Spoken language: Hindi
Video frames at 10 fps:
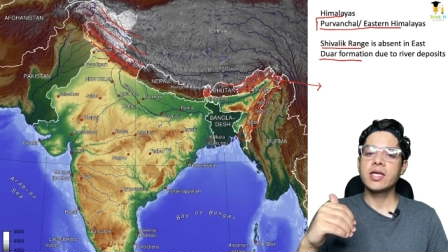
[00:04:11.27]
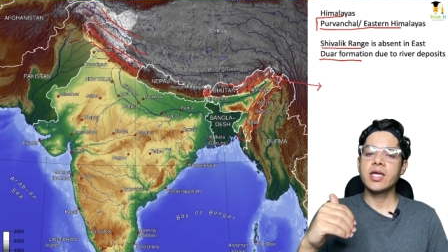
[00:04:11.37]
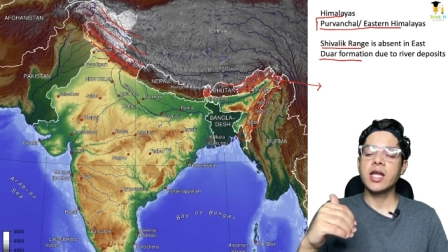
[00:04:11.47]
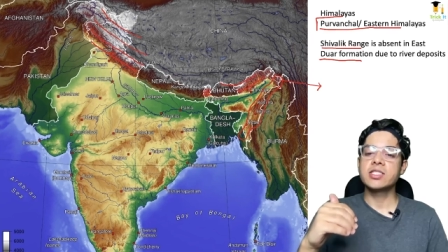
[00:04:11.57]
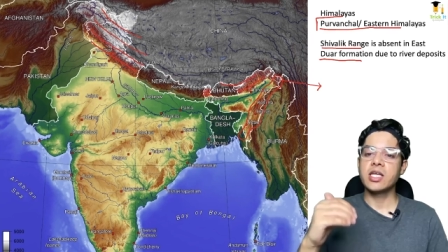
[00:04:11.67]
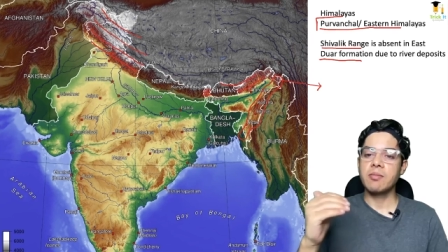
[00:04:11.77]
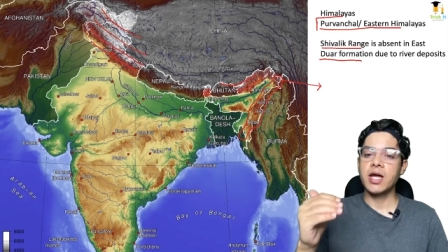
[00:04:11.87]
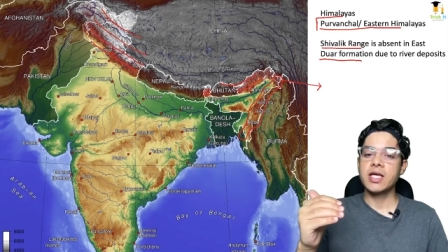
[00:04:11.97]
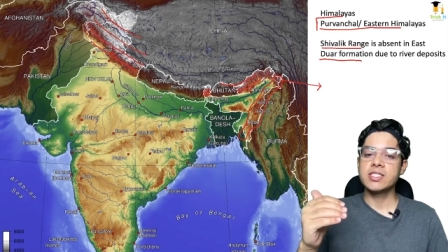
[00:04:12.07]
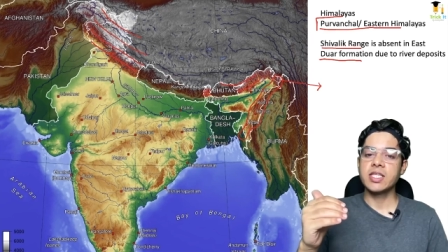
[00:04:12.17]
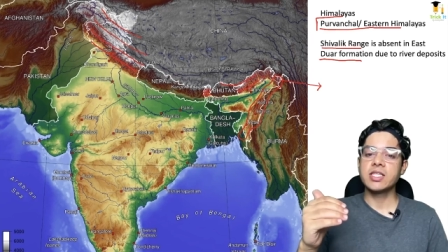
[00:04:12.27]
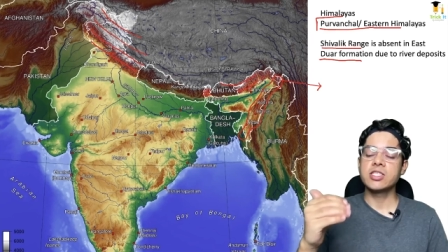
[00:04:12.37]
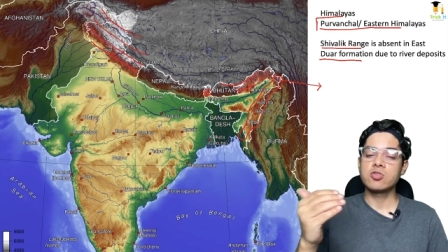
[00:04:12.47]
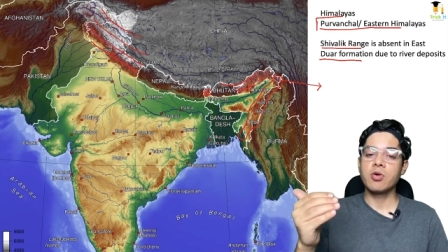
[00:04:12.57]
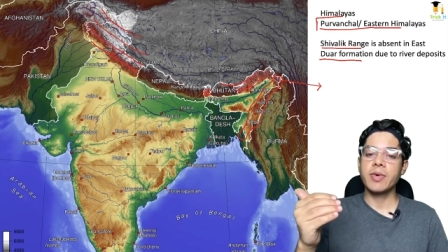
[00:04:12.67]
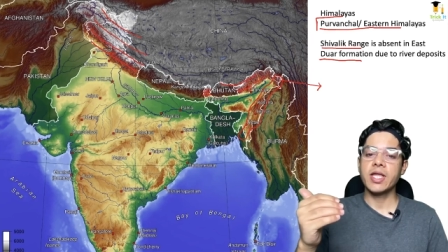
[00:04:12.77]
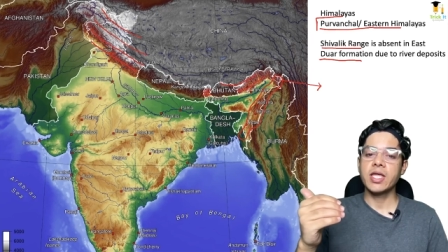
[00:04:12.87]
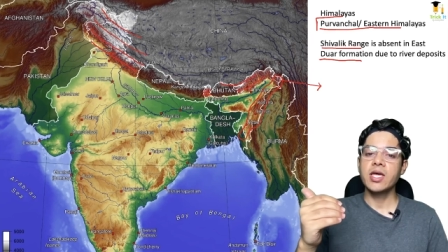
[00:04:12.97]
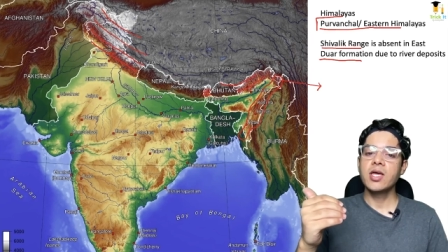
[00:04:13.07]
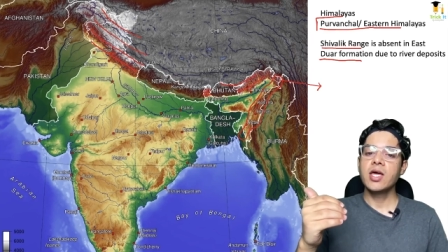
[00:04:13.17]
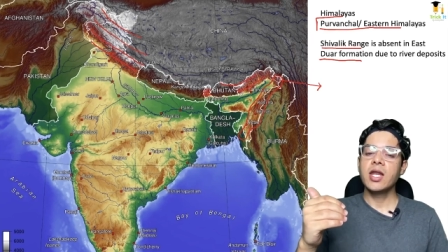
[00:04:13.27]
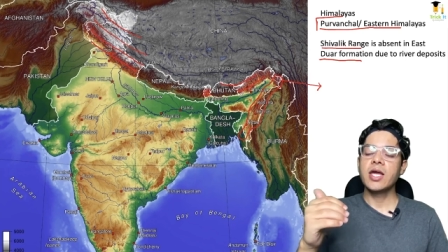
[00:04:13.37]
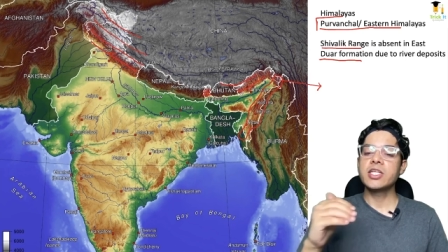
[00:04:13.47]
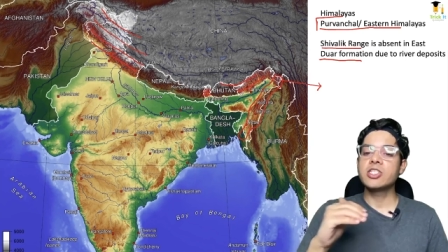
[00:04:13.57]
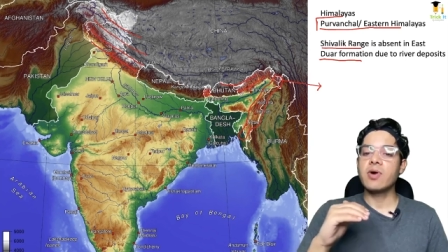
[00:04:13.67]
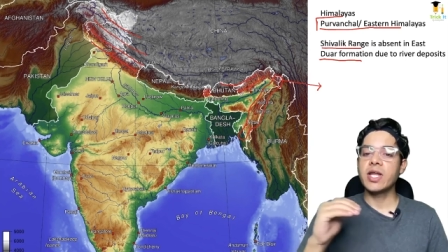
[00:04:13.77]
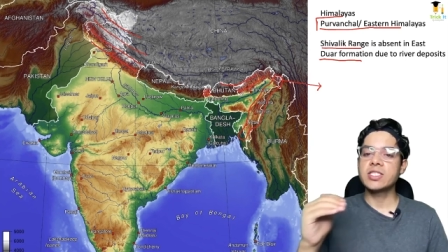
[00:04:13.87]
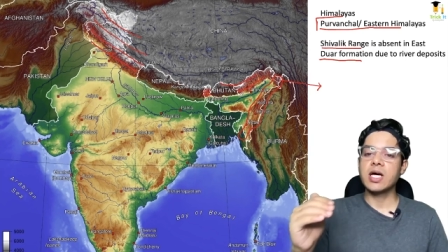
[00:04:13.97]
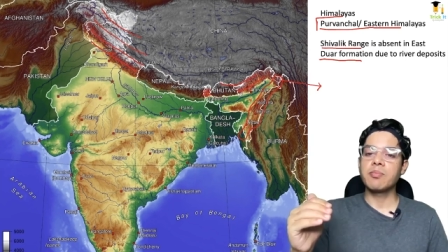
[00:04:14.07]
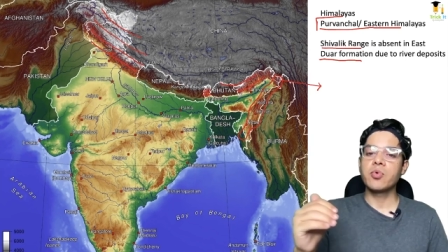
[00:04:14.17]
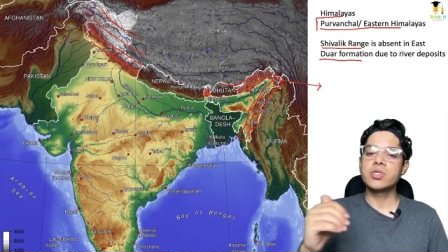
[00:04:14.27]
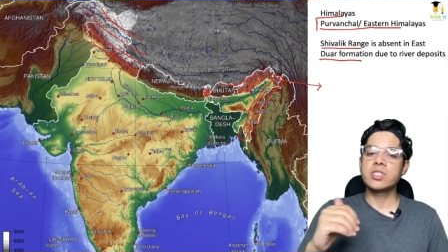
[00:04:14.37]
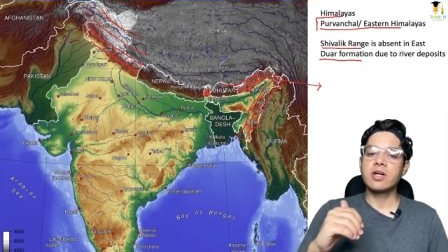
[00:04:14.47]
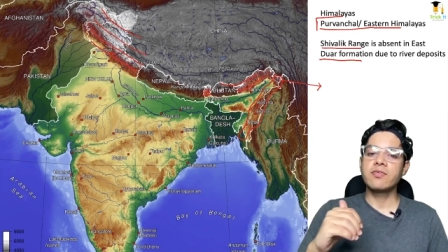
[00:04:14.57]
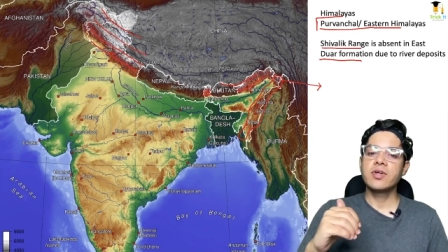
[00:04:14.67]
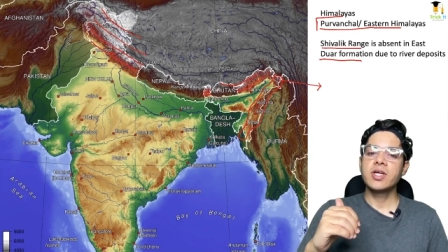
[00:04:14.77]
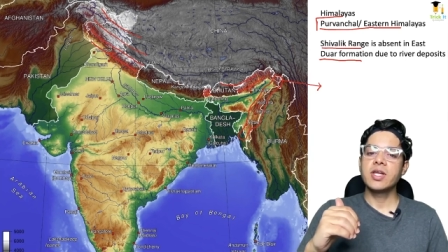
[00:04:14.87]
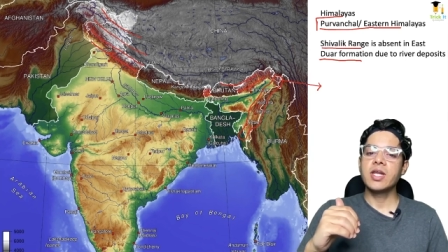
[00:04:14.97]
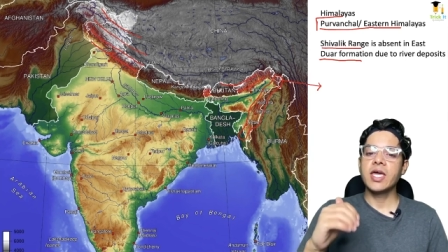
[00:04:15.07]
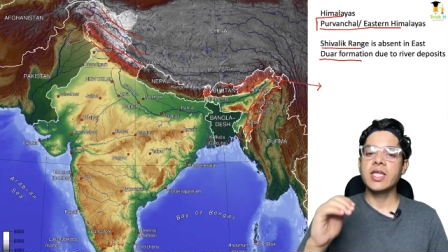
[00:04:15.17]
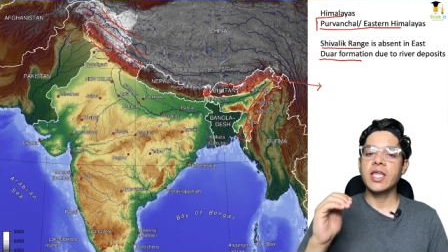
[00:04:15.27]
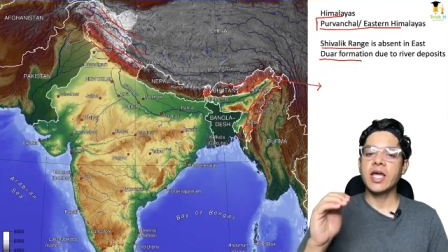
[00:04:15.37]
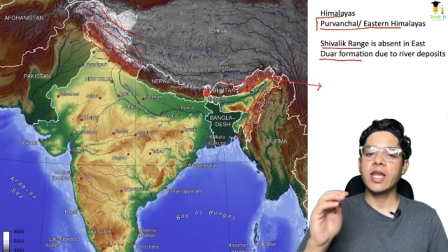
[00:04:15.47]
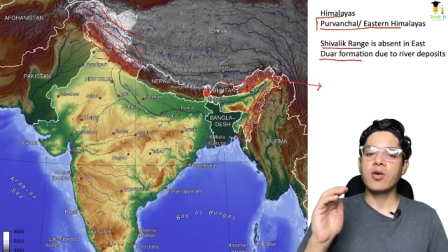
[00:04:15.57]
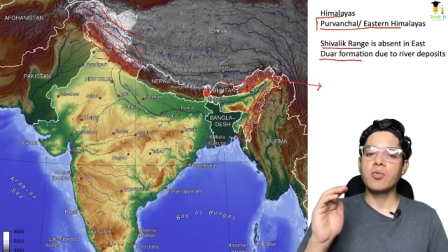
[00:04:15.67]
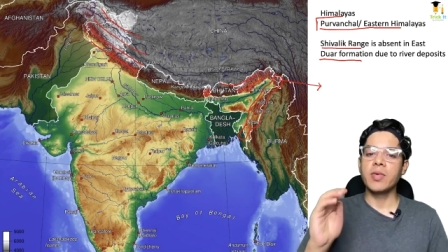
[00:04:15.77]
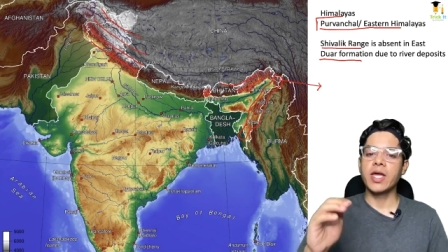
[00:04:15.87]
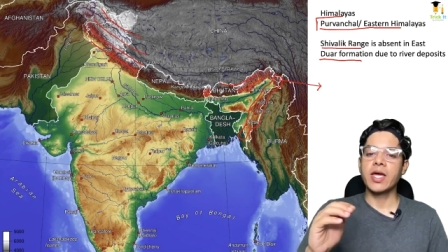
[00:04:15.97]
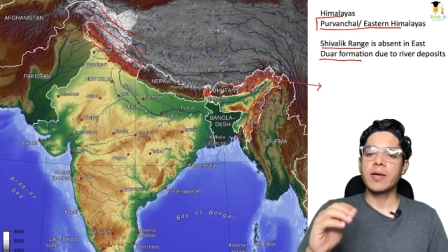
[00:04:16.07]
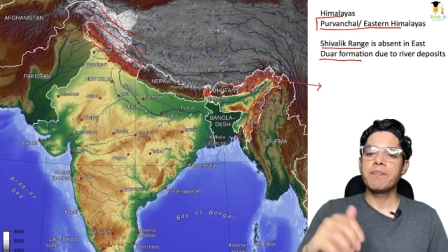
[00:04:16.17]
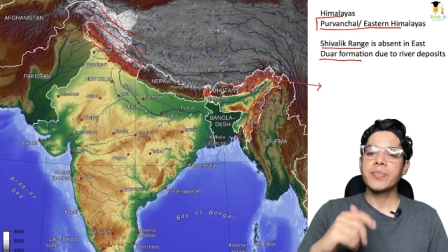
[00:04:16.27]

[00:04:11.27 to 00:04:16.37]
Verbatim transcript: या लेसर हिमालयाज जिसको हम कहते हैं लेकिन शिवालिक्स आपको इस तरफ नहीं देखने को मिलेंगे